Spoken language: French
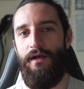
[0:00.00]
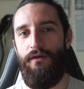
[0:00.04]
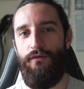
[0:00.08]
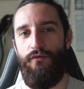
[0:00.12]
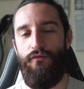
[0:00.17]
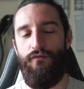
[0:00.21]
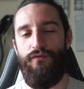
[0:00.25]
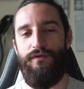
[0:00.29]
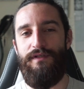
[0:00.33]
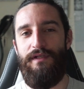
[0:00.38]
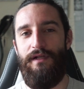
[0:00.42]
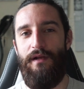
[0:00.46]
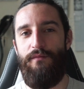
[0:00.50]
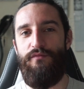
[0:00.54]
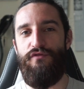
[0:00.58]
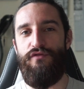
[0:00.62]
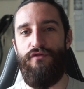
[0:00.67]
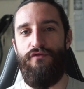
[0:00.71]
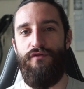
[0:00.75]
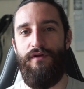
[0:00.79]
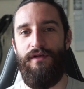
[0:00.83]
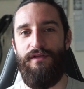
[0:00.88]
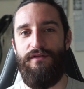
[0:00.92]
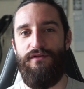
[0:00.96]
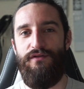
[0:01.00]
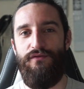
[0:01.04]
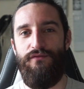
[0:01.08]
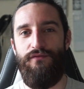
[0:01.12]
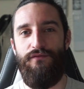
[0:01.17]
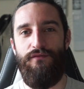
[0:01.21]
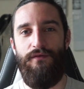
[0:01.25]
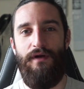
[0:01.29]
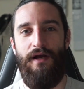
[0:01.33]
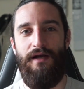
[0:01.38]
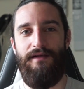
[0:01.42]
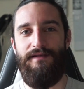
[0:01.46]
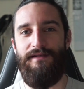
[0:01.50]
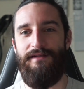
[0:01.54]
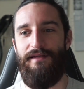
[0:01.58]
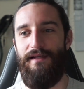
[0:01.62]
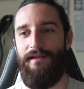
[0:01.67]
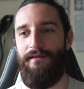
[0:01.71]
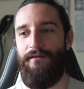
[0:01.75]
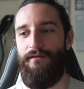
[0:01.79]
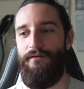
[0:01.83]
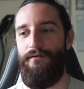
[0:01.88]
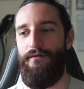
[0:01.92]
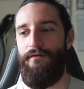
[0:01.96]
Donc la musculation a
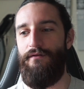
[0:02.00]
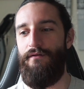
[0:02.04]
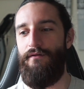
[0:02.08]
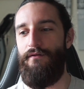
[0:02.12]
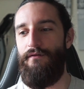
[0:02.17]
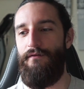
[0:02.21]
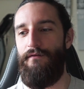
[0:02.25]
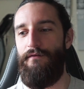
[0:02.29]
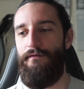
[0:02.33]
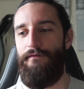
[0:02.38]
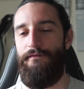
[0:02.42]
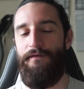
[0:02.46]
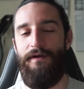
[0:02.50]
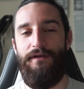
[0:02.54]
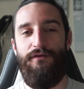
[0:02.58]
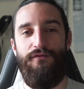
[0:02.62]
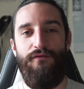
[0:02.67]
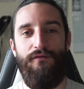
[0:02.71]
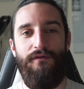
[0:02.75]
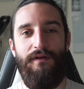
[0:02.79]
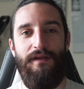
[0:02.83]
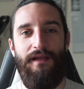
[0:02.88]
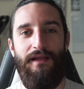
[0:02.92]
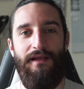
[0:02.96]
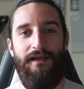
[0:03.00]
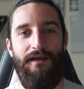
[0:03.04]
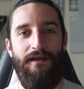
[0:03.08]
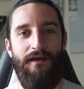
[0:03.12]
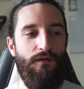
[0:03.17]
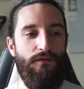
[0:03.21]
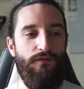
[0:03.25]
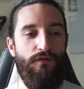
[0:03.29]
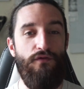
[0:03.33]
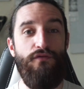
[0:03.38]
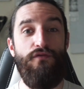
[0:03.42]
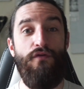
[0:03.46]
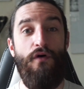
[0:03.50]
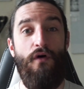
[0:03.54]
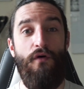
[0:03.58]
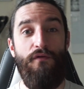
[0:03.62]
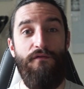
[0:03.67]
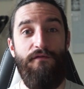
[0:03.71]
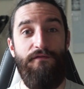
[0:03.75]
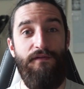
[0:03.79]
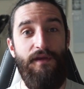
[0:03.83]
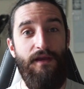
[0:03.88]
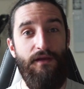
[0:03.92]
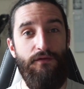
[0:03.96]
cette euh, faculté de nous
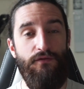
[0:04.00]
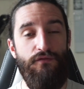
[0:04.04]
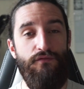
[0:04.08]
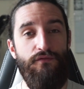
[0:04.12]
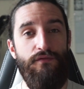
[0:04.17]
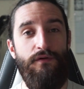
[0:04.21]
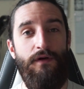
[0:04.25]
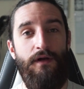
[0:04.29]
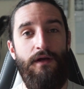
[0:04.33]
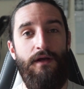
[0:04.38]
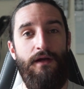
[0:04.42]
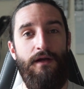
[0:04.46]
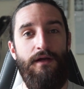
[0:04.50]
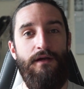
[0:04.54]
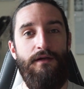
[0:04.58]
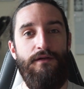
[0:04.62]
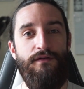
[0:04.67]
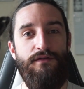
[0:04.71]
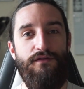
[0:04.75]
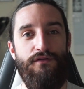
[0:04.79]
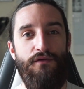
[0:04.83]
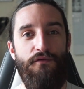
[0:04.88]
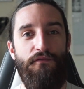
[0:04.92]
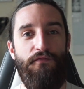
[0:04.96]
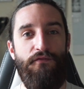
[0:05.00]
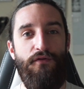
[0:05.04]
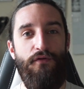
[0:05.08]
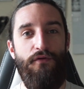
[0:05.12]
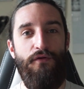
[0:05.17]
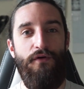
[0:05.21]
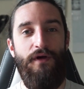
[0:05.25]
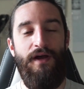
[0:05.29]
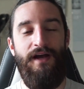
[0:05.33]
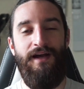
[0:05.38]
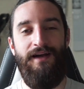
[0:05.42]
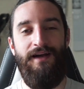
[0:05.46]
rendre fiers de nous, Sauf que,